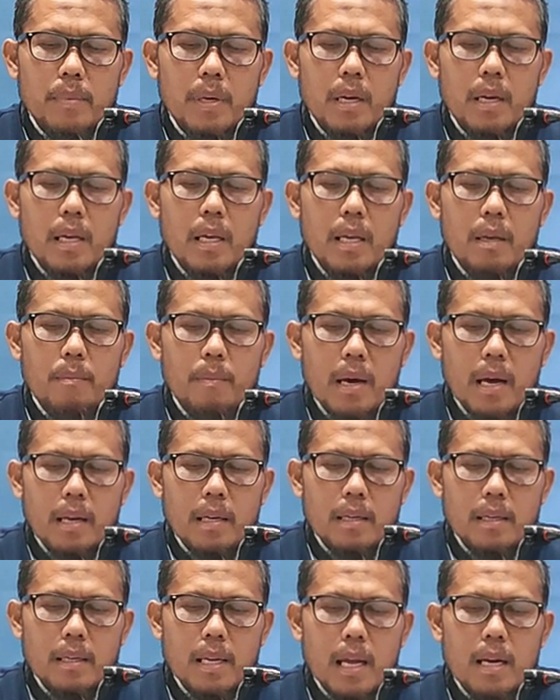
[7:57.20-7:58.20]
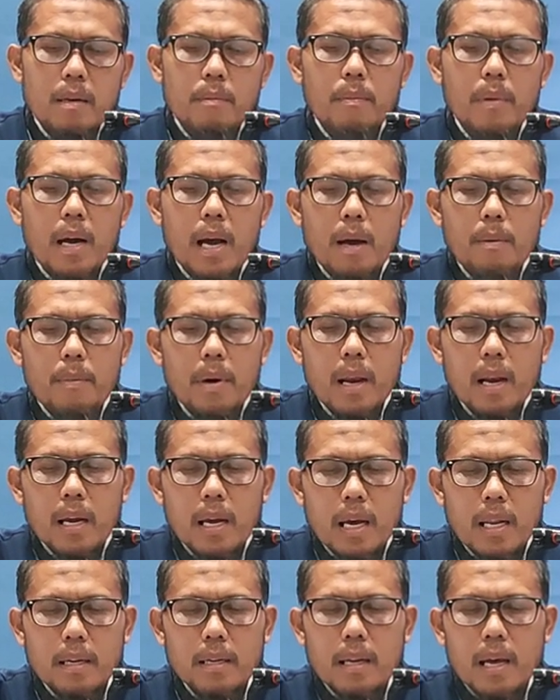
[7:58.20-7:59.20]
beriman dan
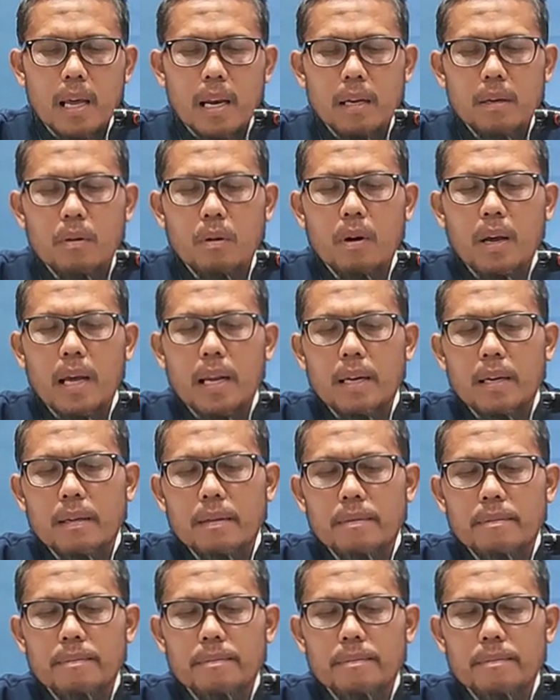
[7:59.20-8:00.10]
mengamalkan Al-Qur'an.